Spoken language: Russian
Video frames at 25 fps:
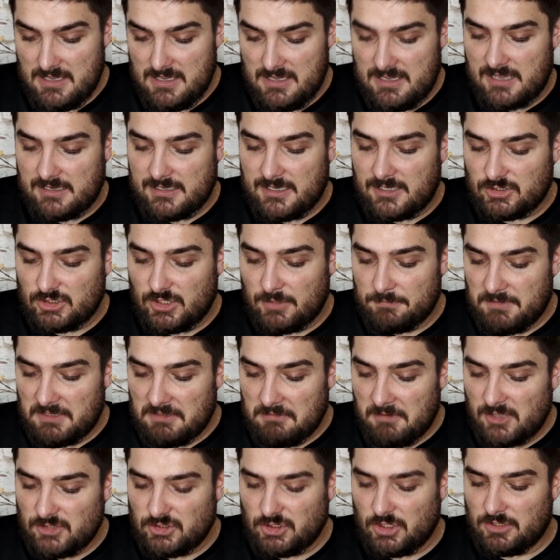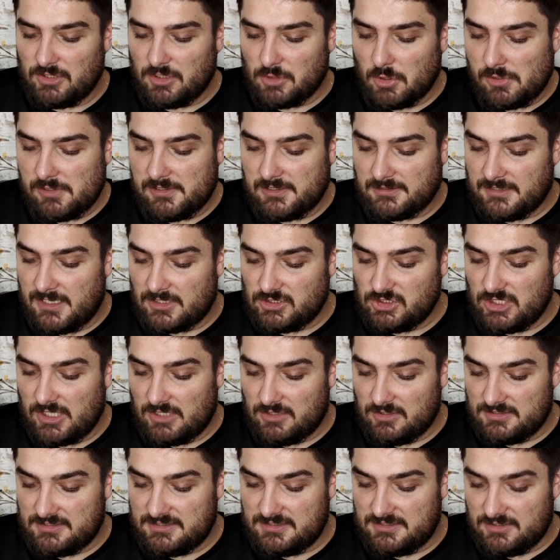Я, конечно, понимаю, что это только
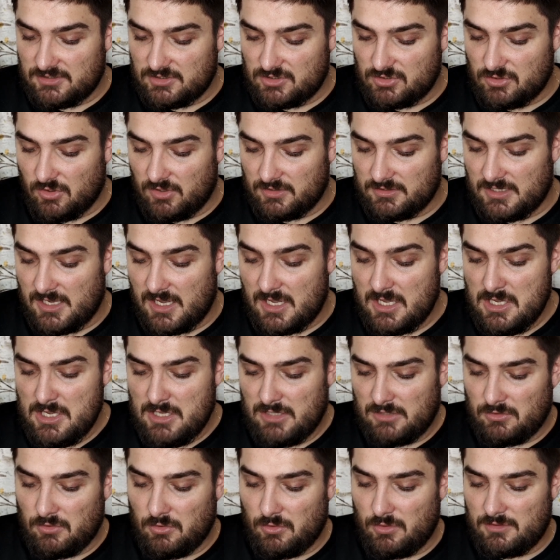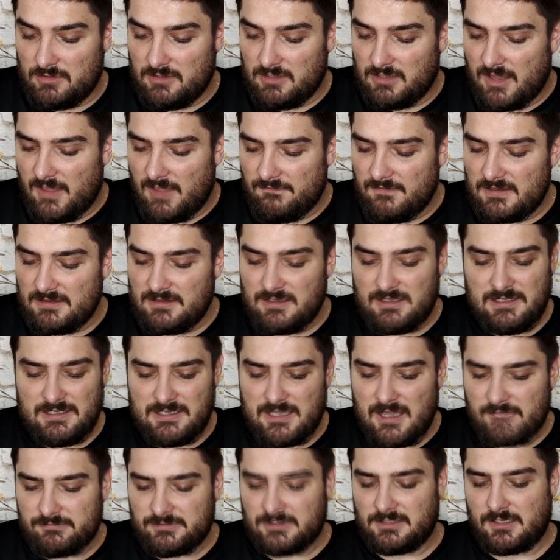начало сезона, но Головин
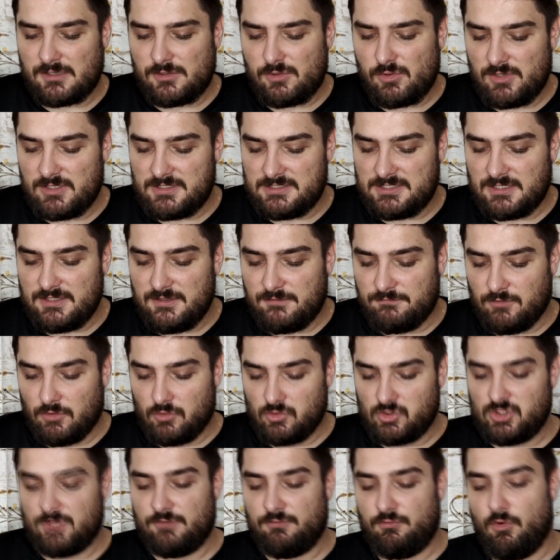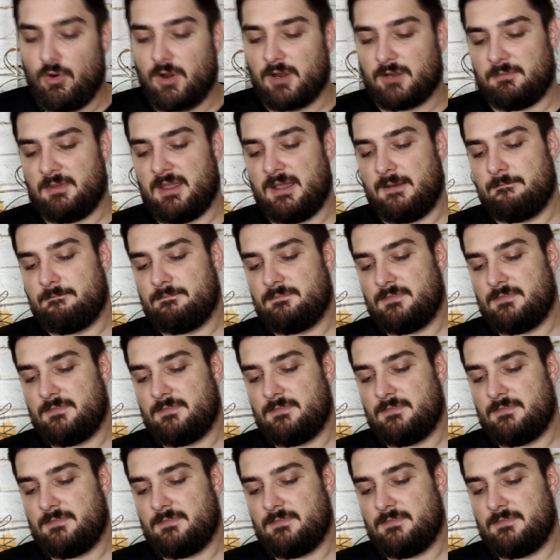явно находится не в лучшей форме